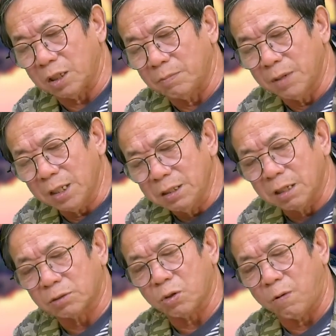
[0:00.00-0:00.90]
thì mới
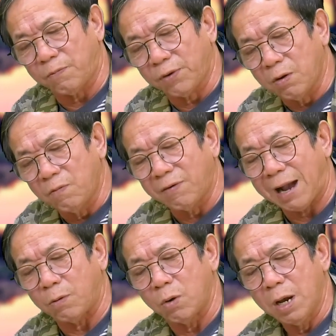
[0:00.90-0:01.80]
được cho phiếu
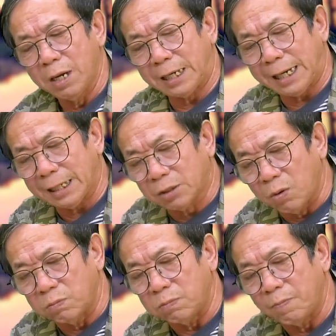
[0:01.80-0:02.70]
vào khe
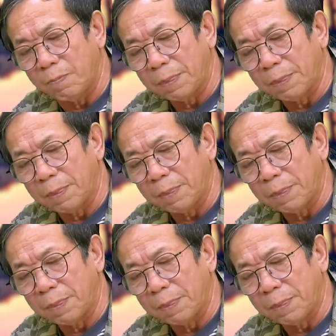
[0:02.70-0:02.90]
thùng.